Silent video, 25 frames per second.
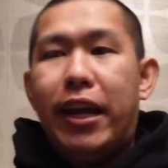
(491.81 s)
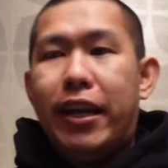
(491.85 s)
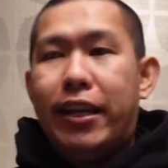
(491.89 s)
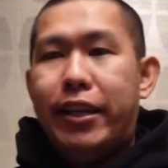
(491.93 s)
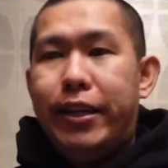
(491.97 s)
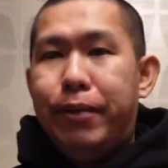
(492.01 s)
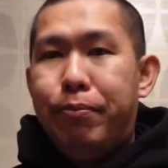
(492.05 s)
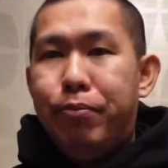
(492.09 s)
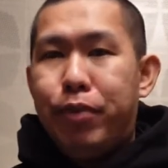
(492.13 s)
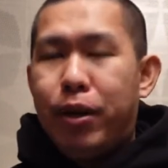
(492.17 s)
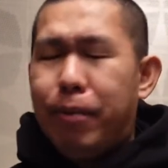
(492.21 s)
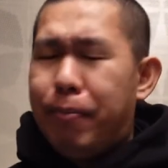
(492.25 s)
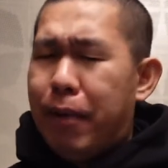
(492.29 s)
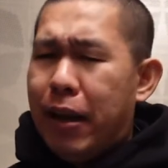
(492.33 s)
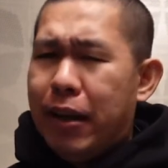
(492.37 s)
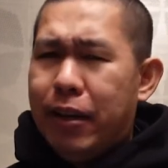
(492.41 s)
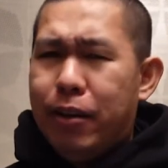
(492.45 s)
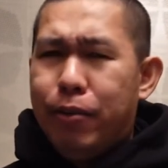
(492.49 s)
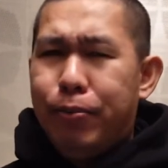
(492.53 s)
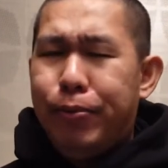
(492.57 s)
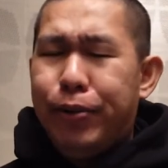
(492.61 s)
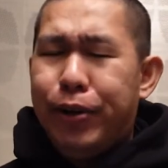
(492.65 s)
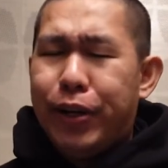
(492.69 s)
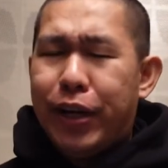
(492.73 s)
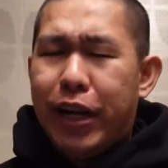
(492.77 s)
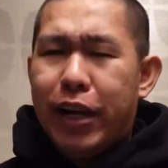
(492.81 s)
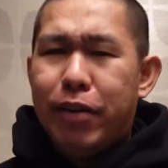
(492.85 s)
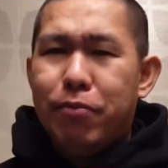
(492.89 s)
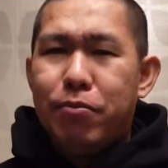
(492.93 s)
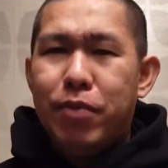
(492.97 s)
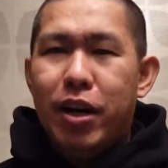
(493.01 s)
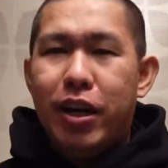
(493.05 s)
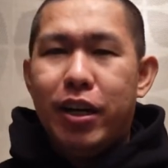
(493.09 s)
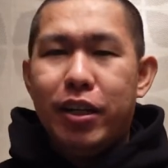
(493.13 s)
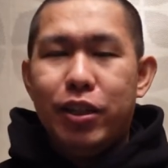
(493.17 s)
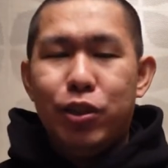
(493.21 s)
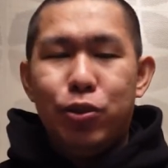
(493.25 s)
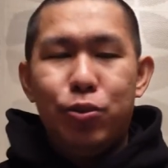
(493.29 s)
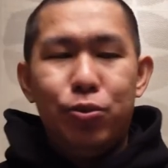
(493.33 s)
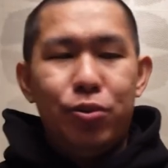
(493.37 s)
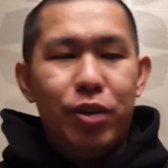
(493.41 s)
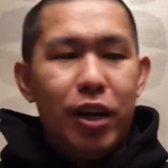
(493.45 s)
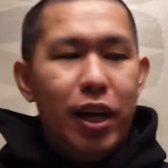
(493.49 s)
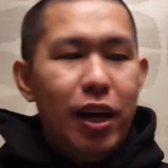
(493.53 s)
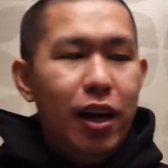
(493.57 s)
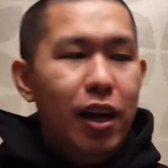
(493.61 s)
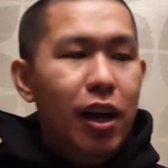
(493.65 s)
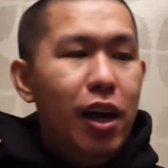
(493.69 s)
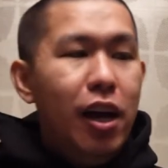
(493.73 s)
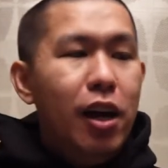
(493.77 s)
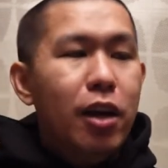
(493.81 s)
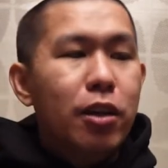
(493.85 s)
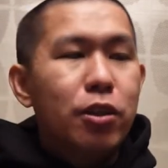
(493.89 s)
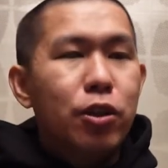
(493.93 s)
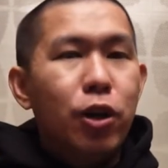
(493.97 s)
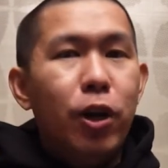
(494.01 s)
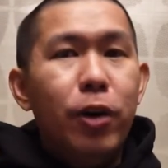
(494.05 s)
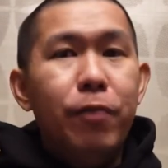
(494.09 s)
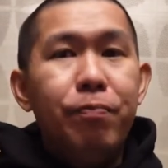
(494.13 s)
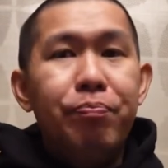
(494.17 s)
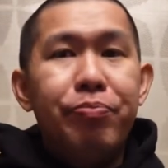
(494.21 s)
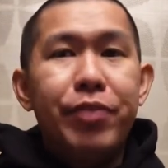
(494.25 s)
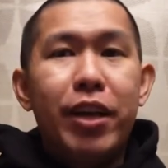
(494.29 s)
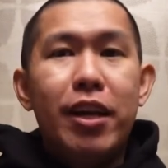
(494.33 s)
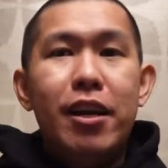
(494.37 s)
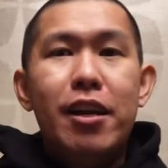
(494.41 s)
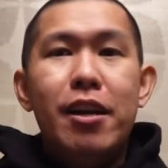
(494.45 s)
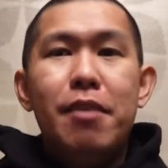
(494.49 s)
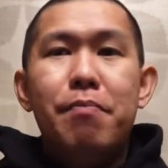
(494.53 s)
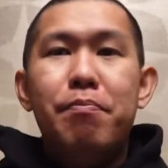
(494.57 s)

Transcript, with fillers: and Deep Rip and Deep itu keren banget juga so